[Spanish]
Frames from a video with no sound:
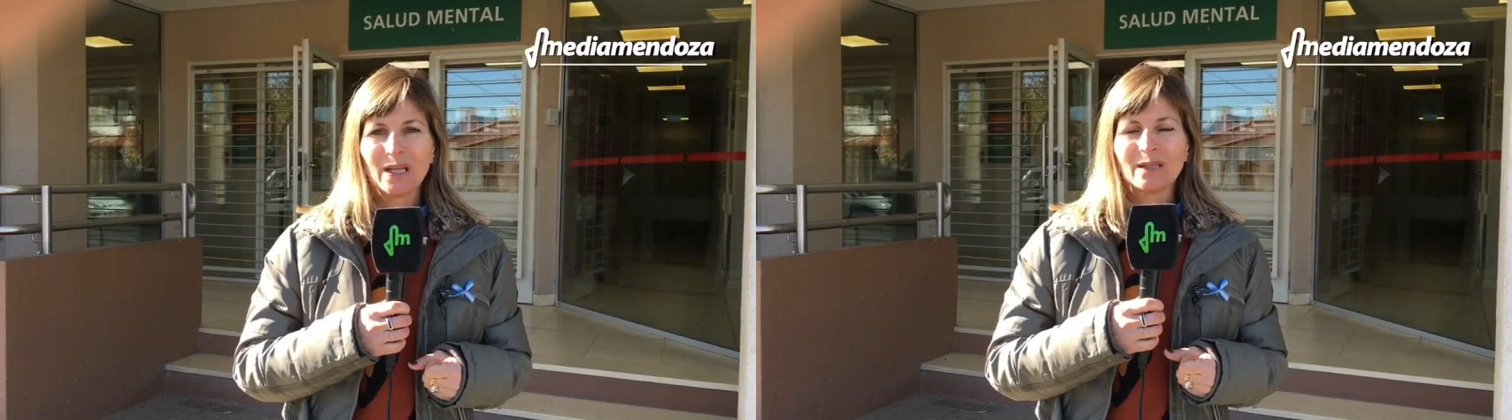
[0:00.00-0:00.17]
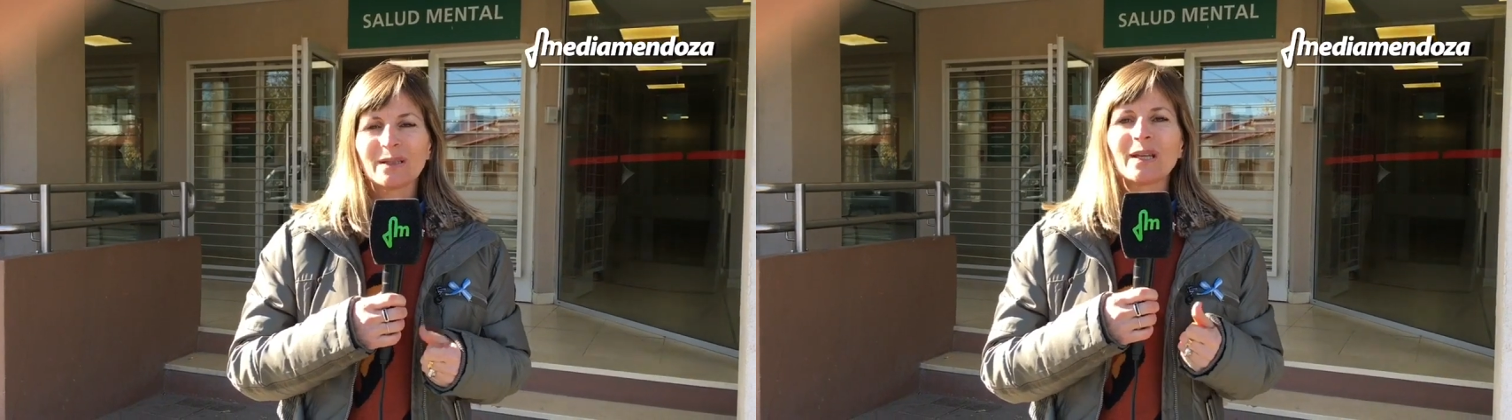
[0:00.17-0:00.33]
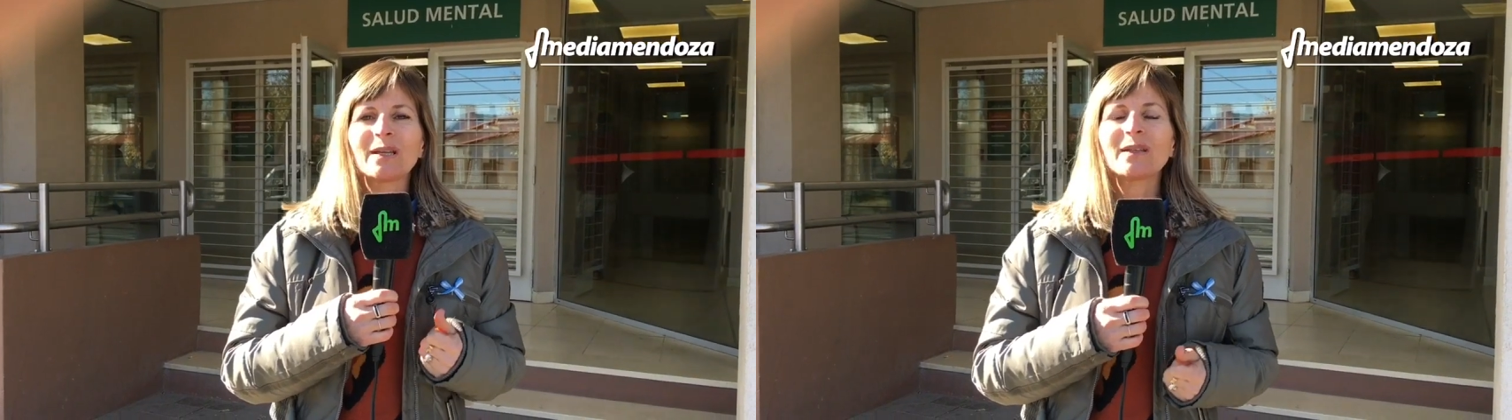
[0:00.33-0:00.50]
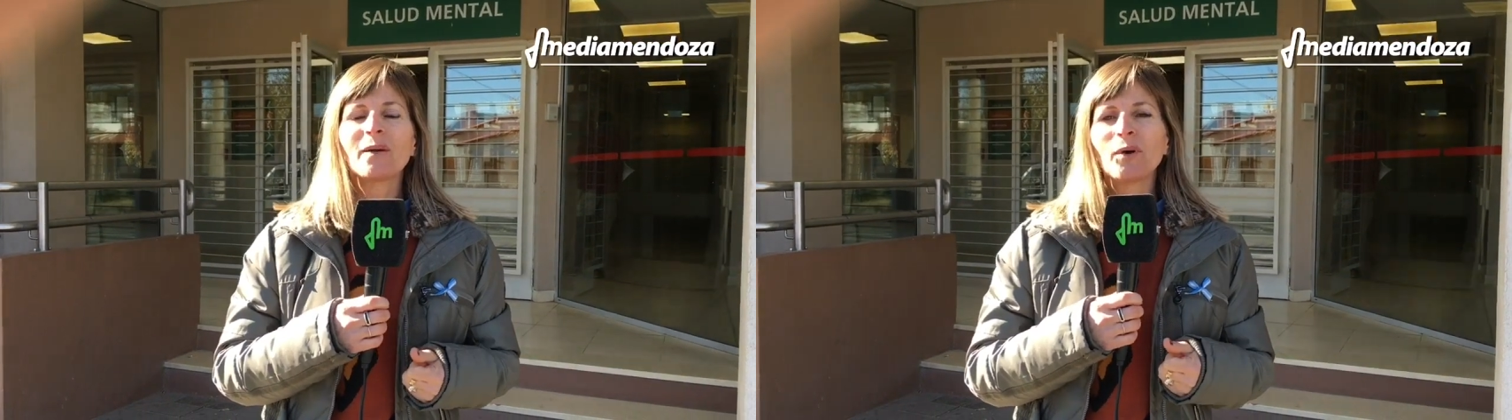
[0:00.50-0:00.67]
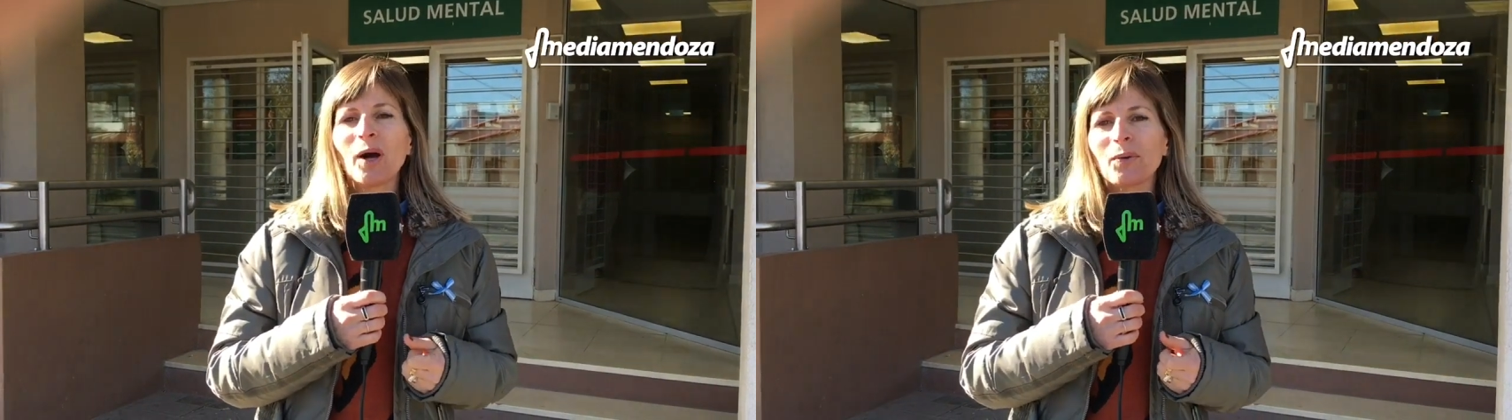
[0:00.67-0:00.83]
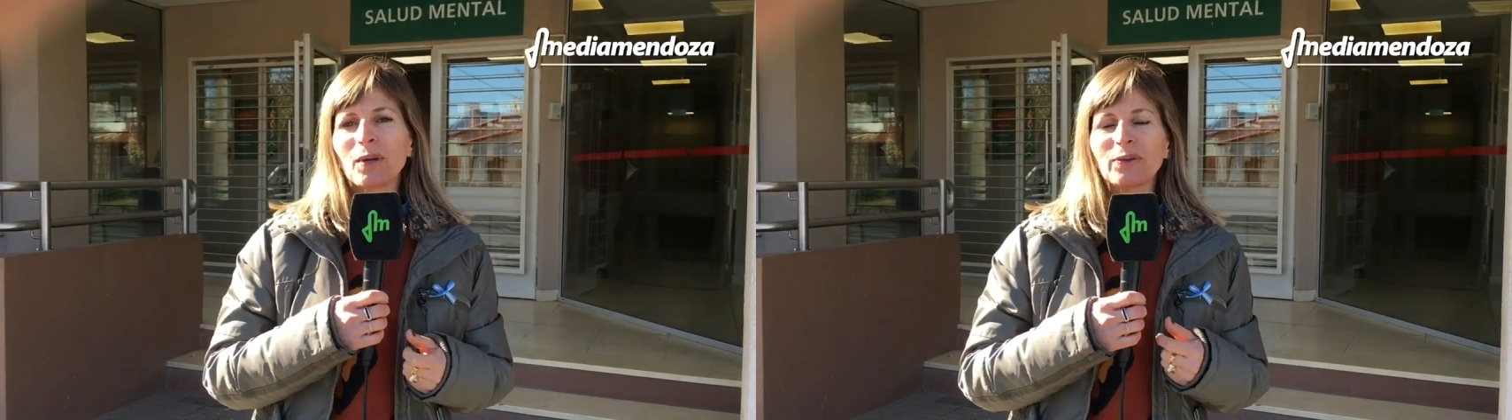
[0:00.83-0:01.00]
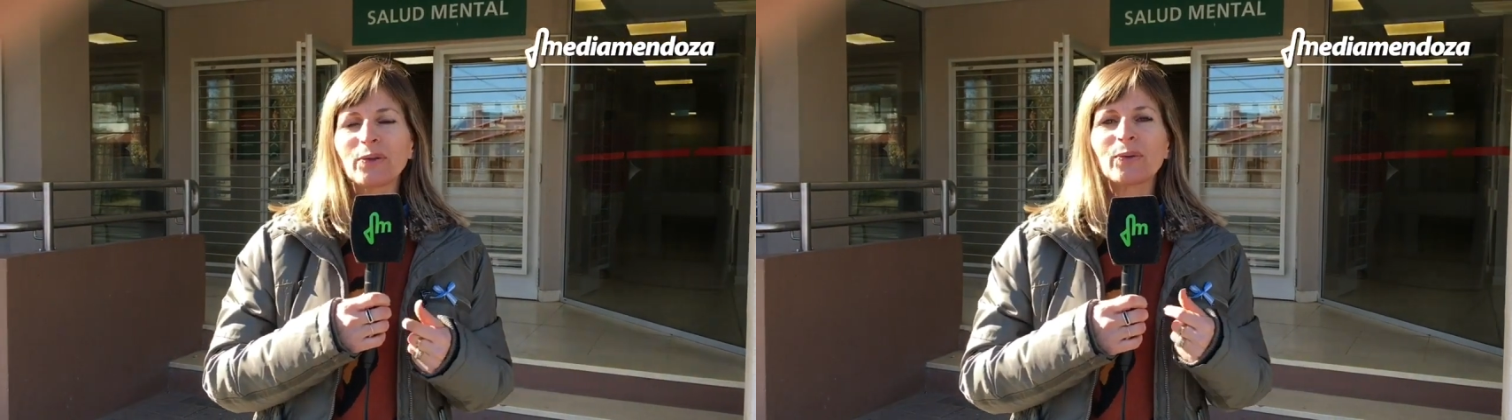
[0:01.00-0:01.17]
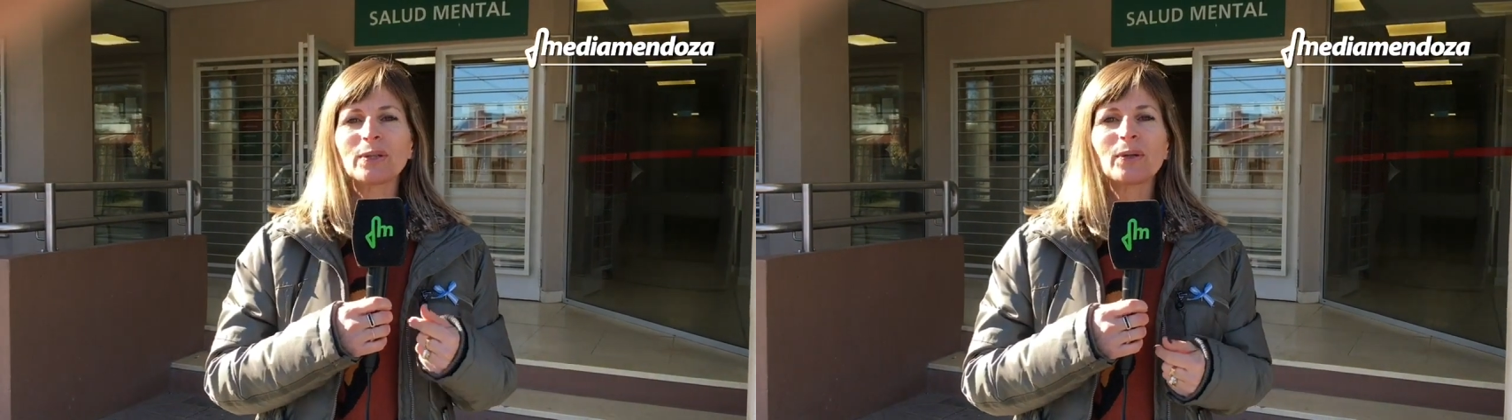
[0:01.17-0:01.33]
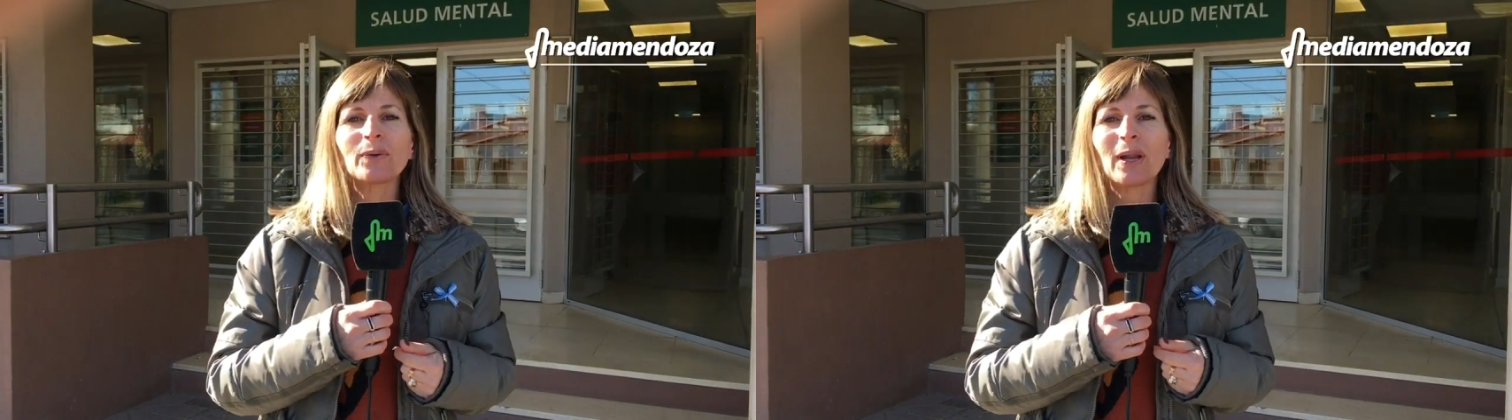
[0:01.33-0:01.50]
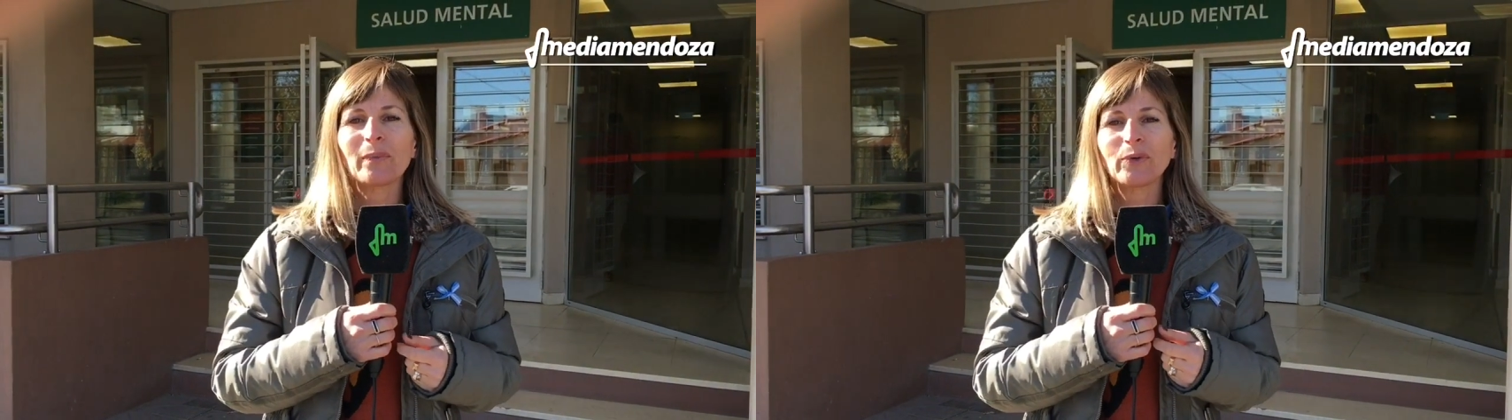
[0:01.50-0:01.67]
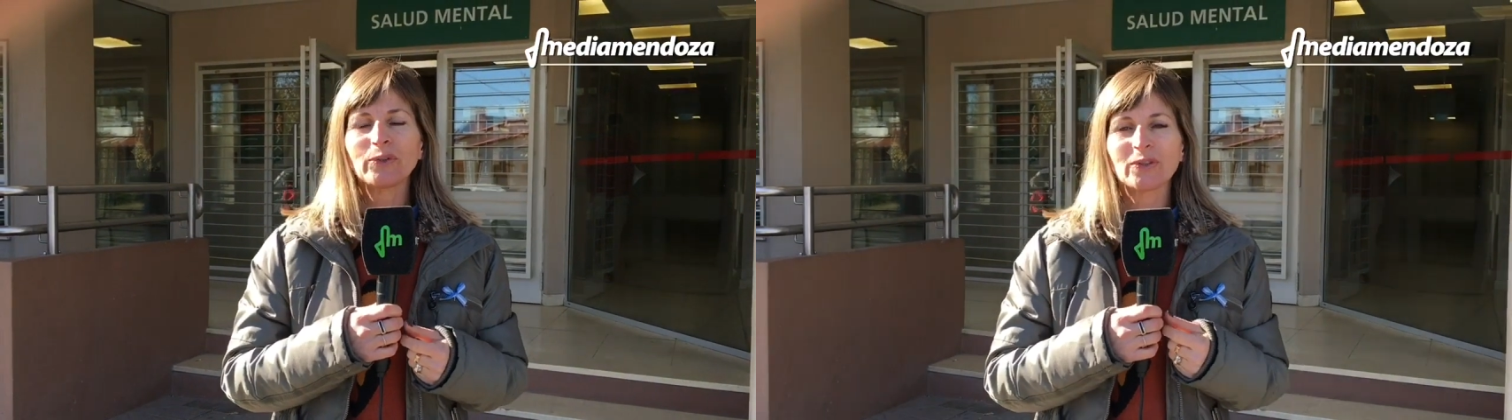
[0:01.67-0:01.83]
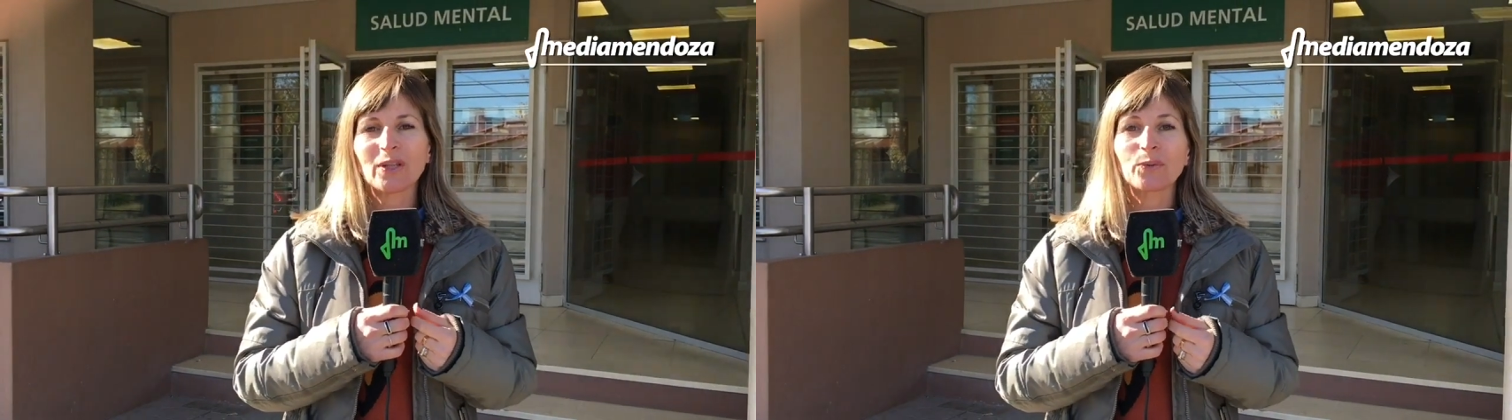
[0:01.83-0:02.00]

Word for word: ¿De qué estamos hablando cuando hablamos